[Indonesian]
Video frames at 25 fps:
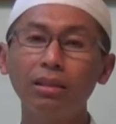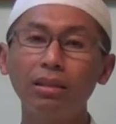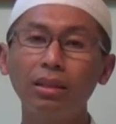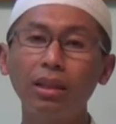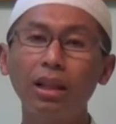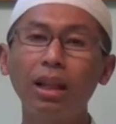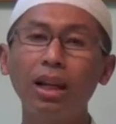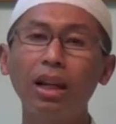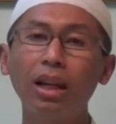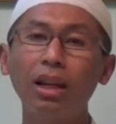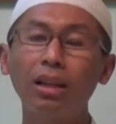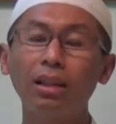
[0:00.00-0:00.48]

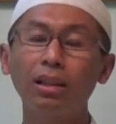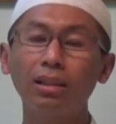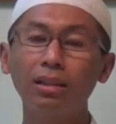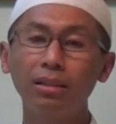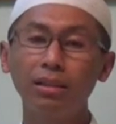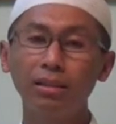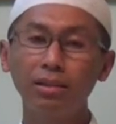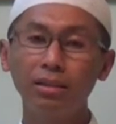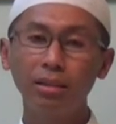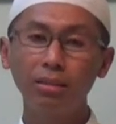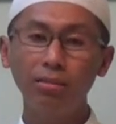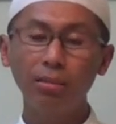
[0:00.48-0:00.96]
telah
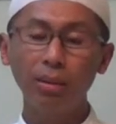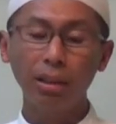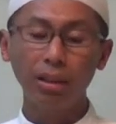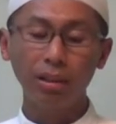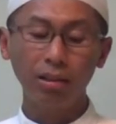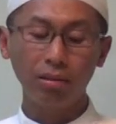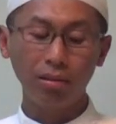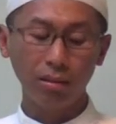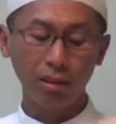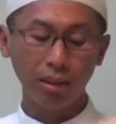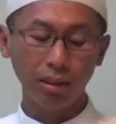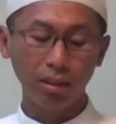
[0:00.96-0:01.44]

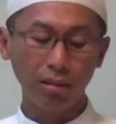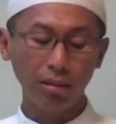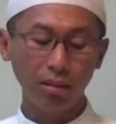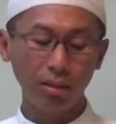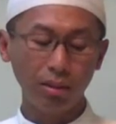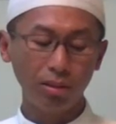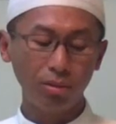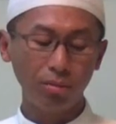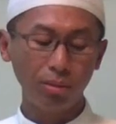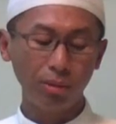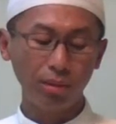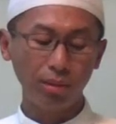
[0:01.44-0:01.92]
dipanggil oleh
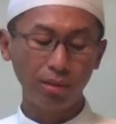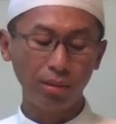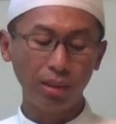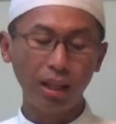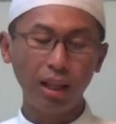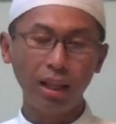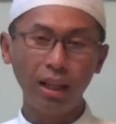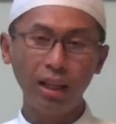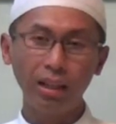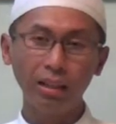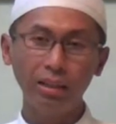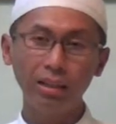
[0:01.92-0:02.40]
Allah swt
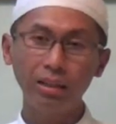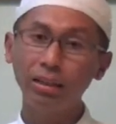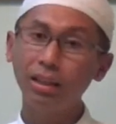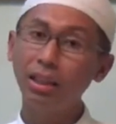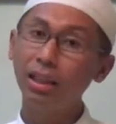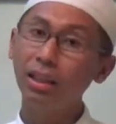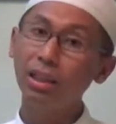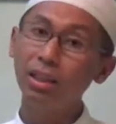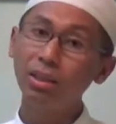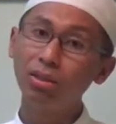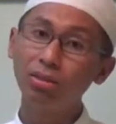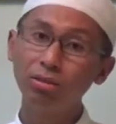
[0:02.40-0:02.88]

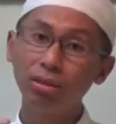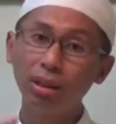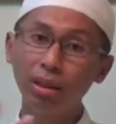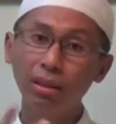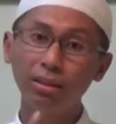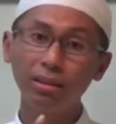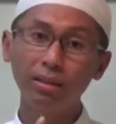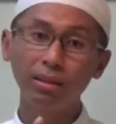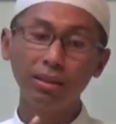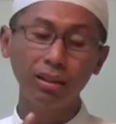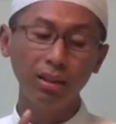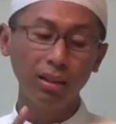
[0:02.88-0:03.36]
jadi ada dua
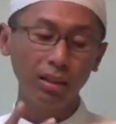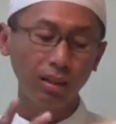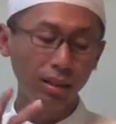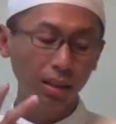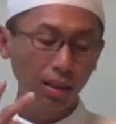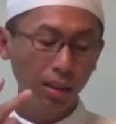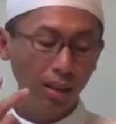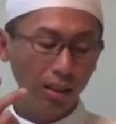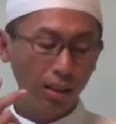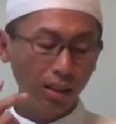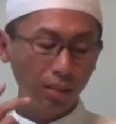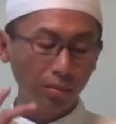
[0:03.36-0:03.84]
di sini
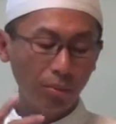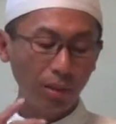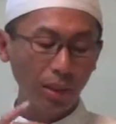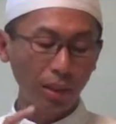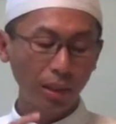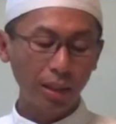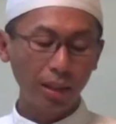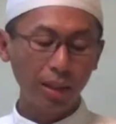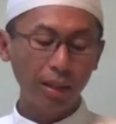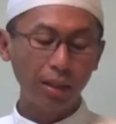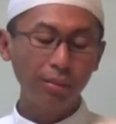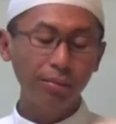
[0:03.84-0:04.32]

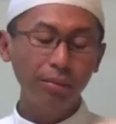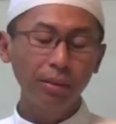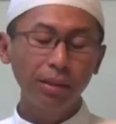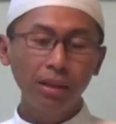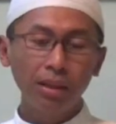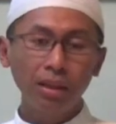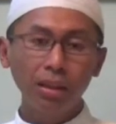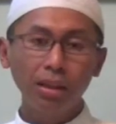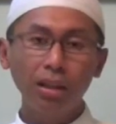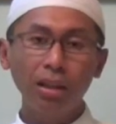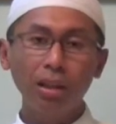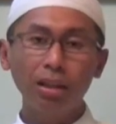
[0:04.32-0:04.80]
mereka
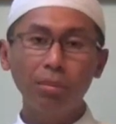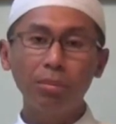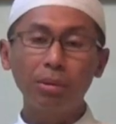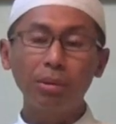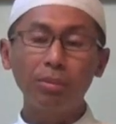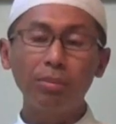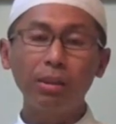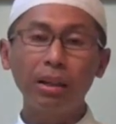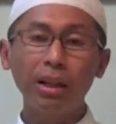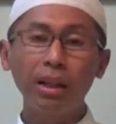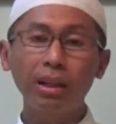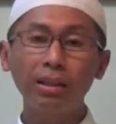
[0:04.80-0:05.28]
e,
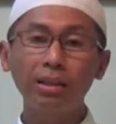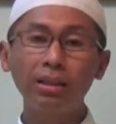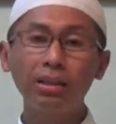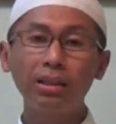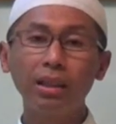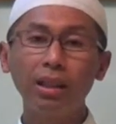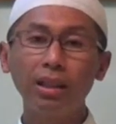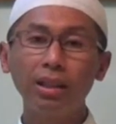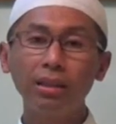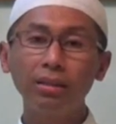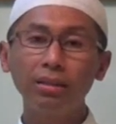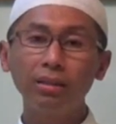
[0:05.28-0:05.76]

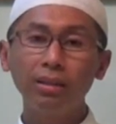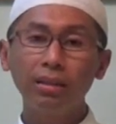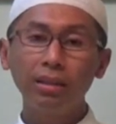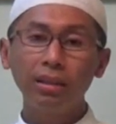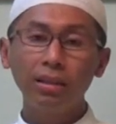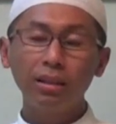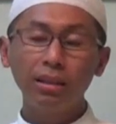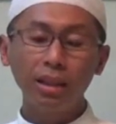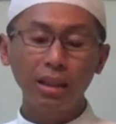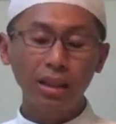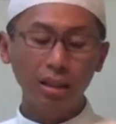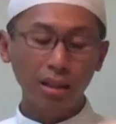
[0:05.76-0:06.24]
berbahagia
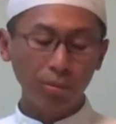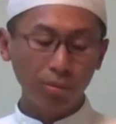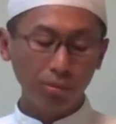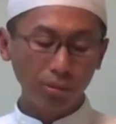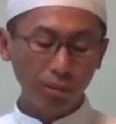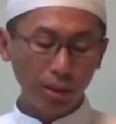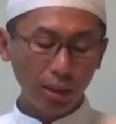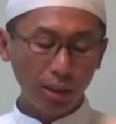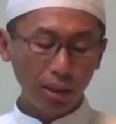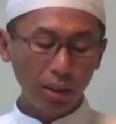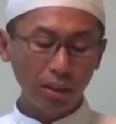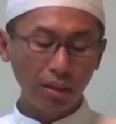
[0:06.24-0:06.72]
dan
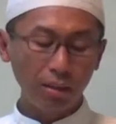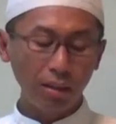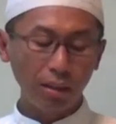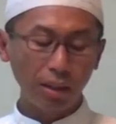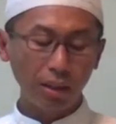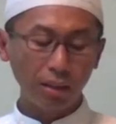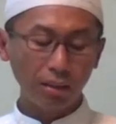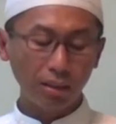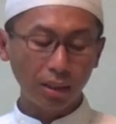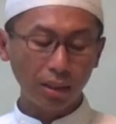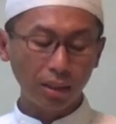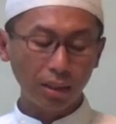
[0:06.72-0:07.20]
kemudian
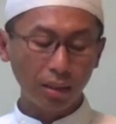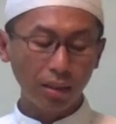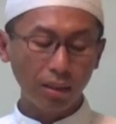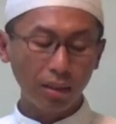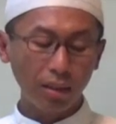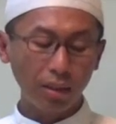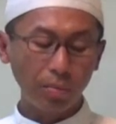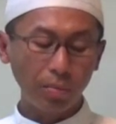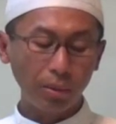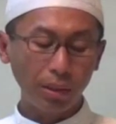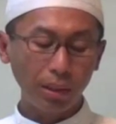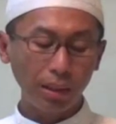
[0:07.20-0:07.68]
dijelaskan
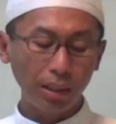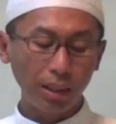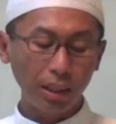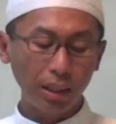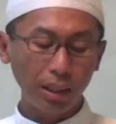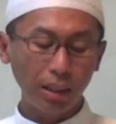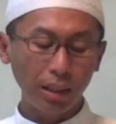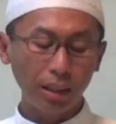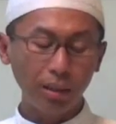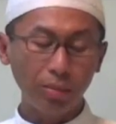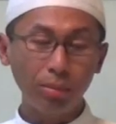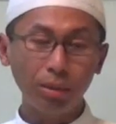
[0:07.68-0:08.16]
Allah pada
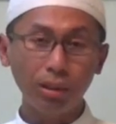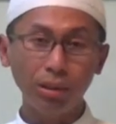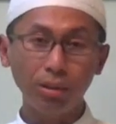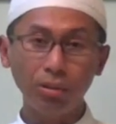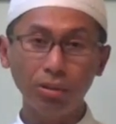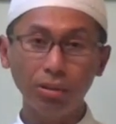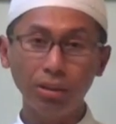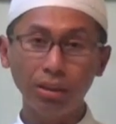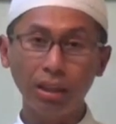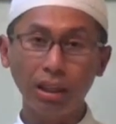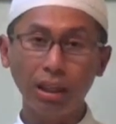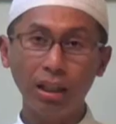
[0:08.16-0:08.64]
ayat
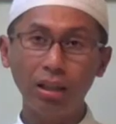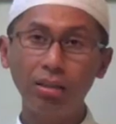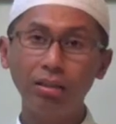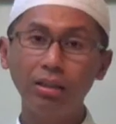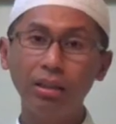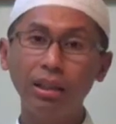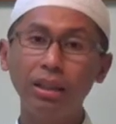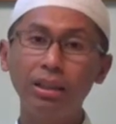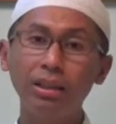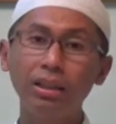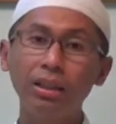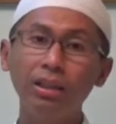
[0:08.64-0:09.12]
berikutnya. Kalau
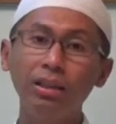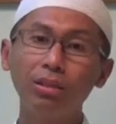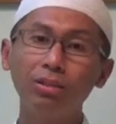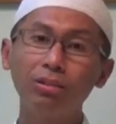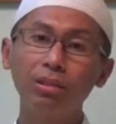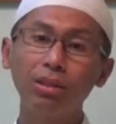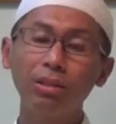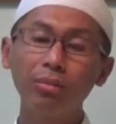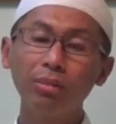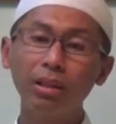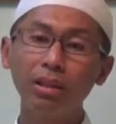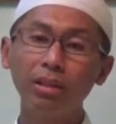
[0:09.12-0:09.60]
tadi itu
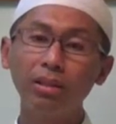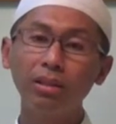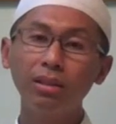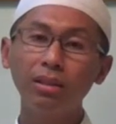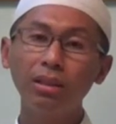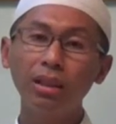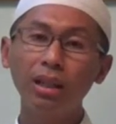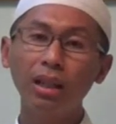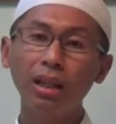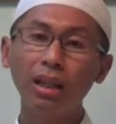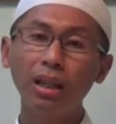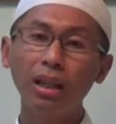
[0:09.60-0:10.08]

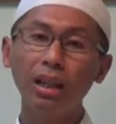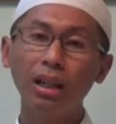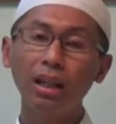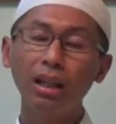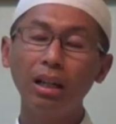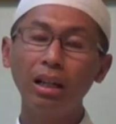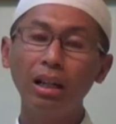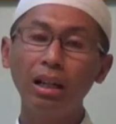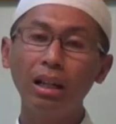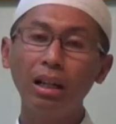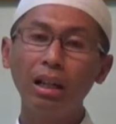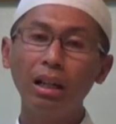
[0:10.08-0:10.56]
dimensinya adalah
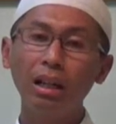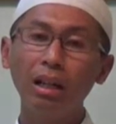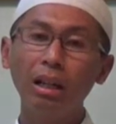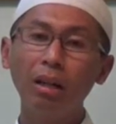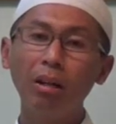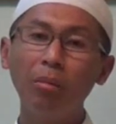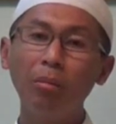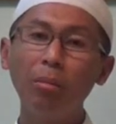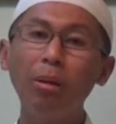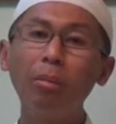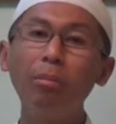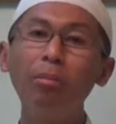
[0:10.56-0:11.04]

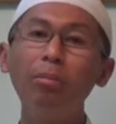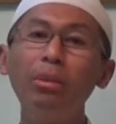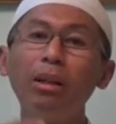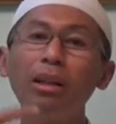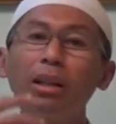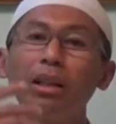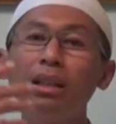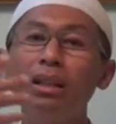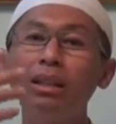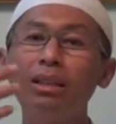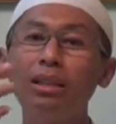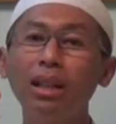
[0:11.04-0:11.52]

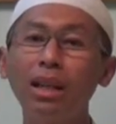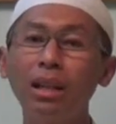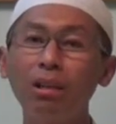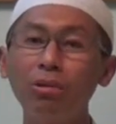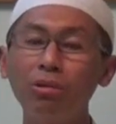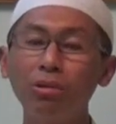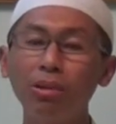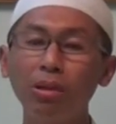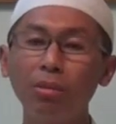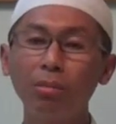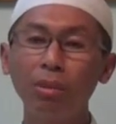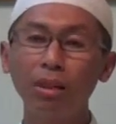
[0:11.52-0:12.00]

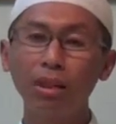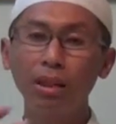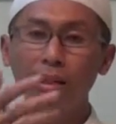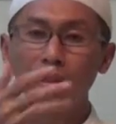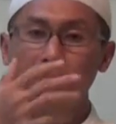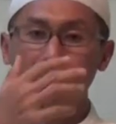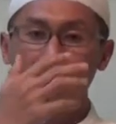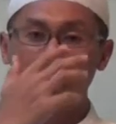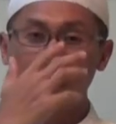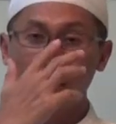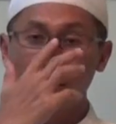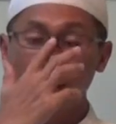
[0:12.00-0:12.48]
memberitahu
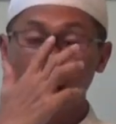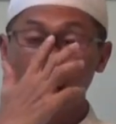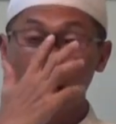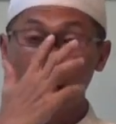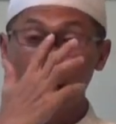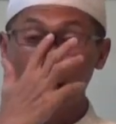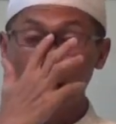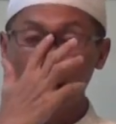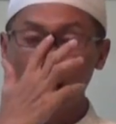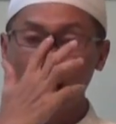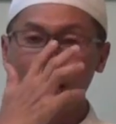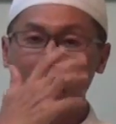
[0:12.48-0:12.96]
kepada orang-orang
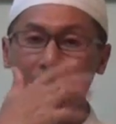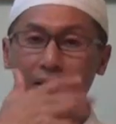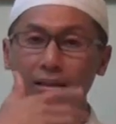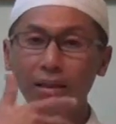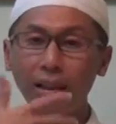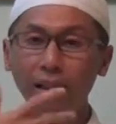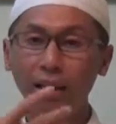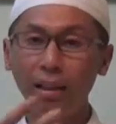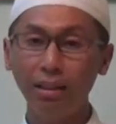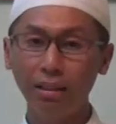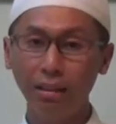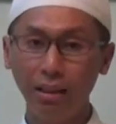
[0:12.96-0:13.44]
yang datang
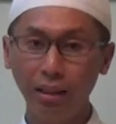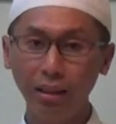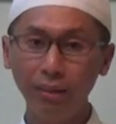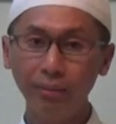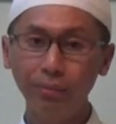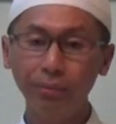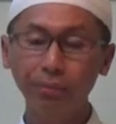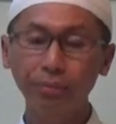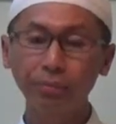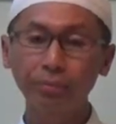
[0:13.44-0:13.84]
setelahnya,